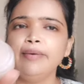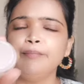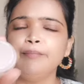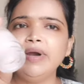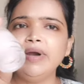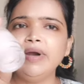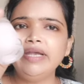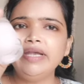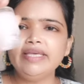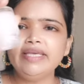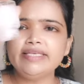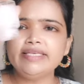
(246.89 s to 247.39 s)

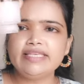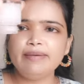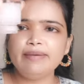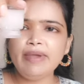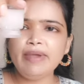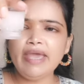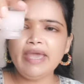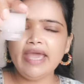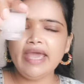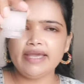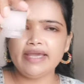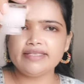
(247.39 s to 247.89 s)
बट इसे
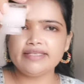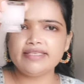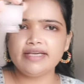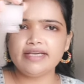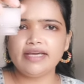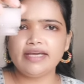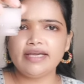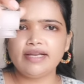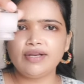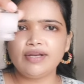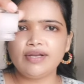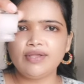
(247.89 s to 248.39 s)
मैं ऐसे
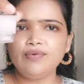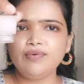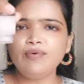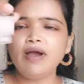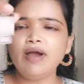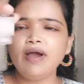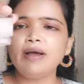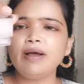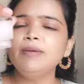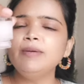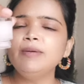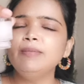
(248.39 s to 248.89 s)
कर रही हूँ
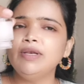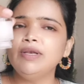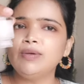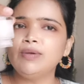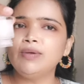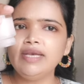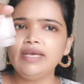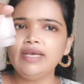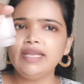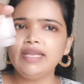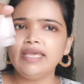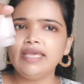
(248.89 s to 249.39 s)
अभी
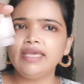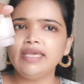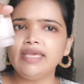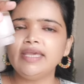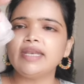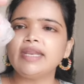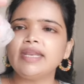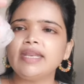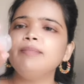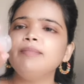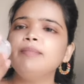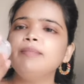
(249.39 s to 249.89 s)
बिल्कुल नहीं गिर
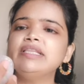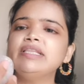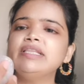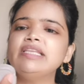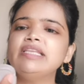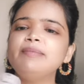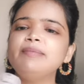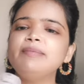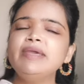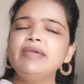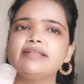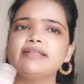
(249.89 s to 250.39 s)
रही
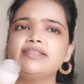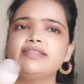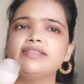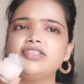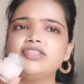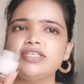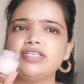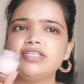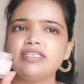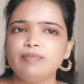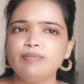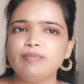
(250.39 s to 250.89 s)
मतलब ये अच्छे
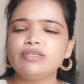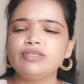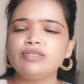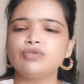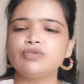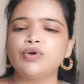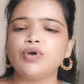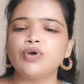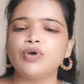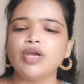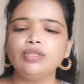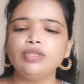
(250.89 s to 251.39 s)
से मिक्स
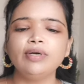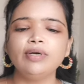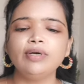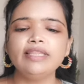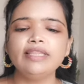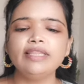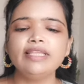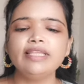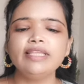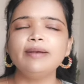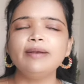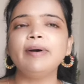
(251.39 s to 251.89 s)
हो गई थोड़ी
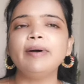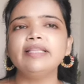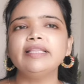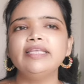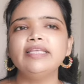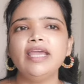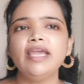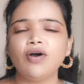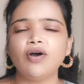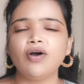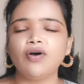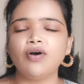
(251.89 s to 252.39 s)
देर बाद ये